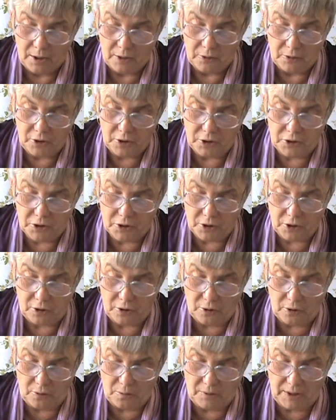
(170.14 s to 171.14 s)
Nic,
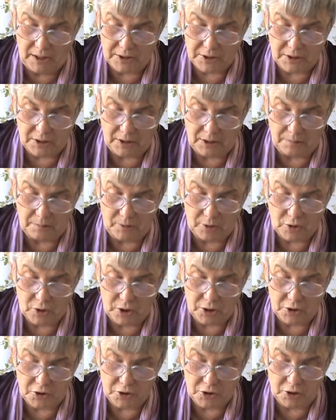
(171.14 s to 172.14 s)
tylko łaska
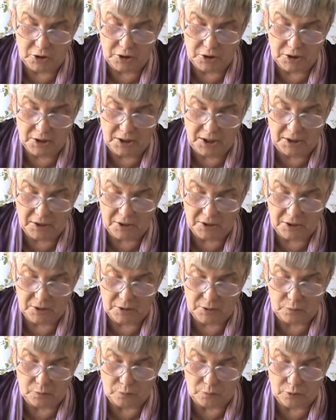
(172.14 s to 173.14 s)
Boża czyni serce
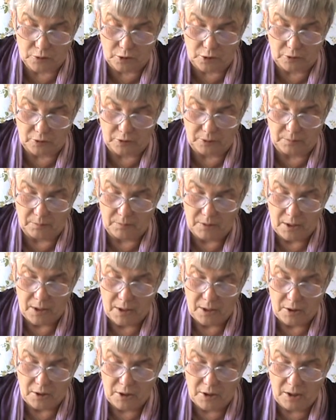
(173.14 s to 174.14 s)
skruszonym.
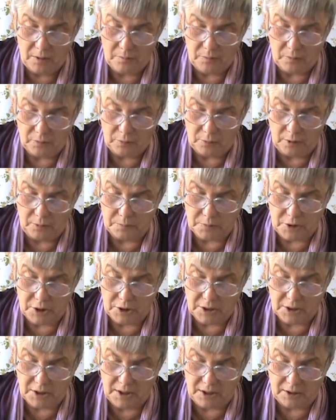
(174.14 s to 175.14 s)
Jemu
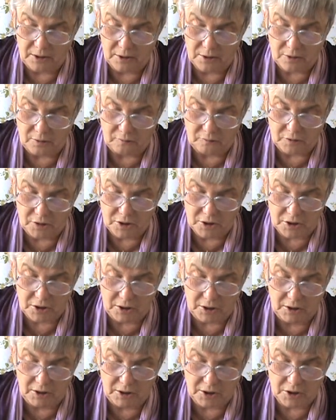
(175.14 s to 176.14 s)
dobrze znane są
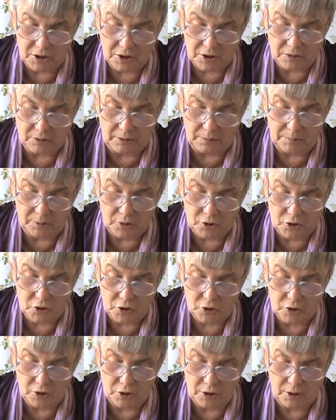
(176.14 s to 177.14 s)
wszystkie nasze
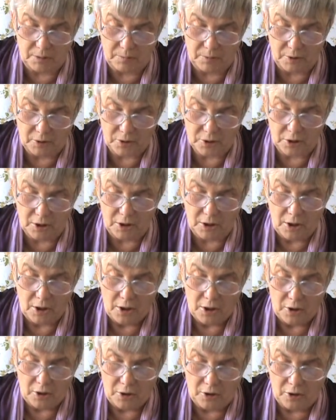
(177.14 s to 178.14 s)
słabości i niemocy
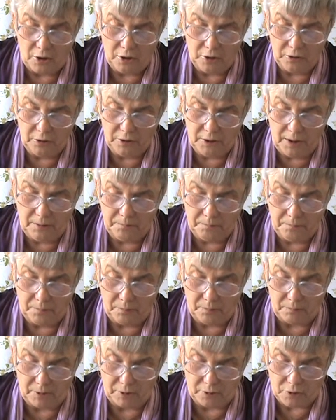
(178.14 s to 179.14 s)
i On nam
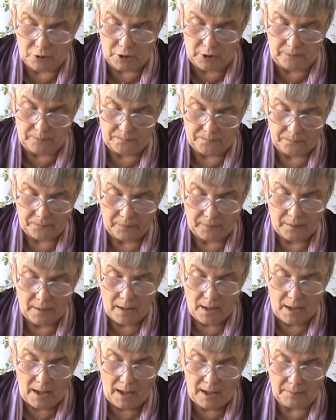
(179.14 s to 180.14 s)
pomoże
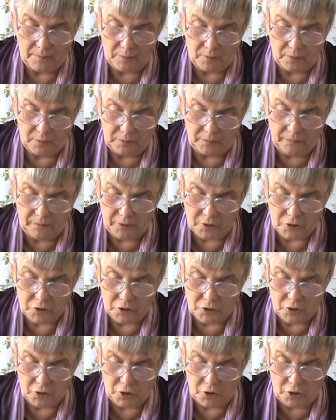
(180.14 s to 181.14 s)
aby
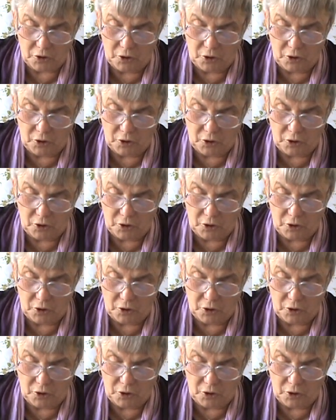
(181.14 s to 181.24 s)
otworzyć ich